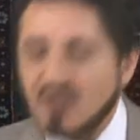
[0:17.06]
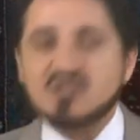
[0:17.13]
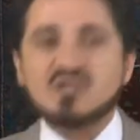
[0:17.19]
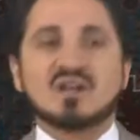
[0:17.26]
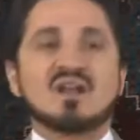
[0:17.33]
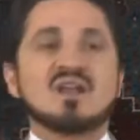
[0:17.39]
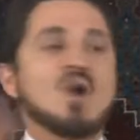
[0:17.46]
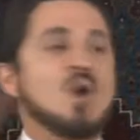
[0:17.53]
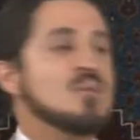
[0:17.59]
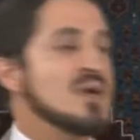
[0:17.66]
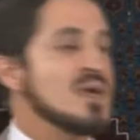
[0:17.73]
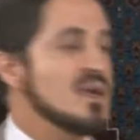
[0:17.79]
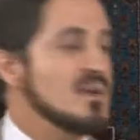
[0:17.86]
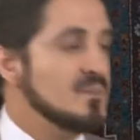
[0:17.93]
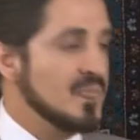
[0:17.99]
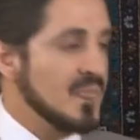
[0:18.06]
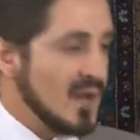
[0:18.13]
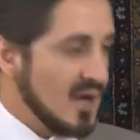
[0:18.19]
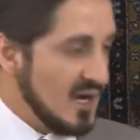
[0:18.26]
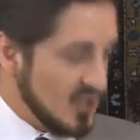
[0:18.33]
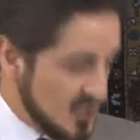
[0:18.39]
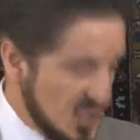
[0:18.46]
والجيران لهم إيه؟
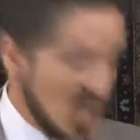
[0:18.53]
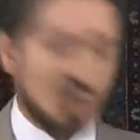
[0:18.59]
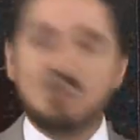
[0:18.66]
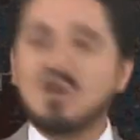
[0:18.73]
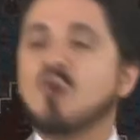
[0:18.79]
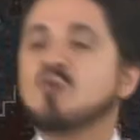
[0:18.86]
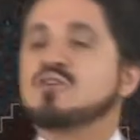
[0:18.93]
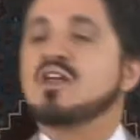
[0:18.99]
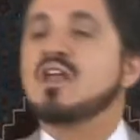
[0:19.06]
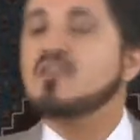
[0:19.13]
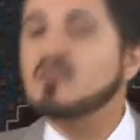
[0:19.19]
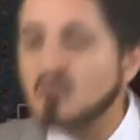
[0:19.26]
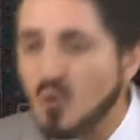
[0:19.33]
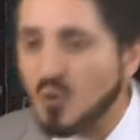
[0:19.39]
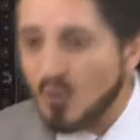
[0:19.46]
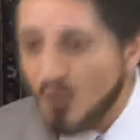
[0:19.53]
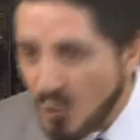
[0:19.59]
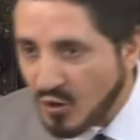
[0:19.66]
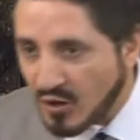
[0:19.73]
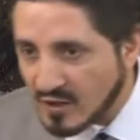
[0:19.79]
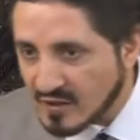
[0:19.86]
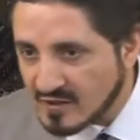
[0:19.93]
آه جار له ثلاثة
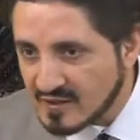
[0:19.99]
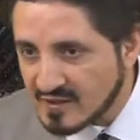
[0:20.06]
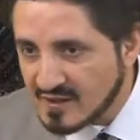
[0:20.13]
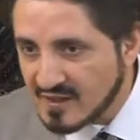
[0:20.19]
حقوق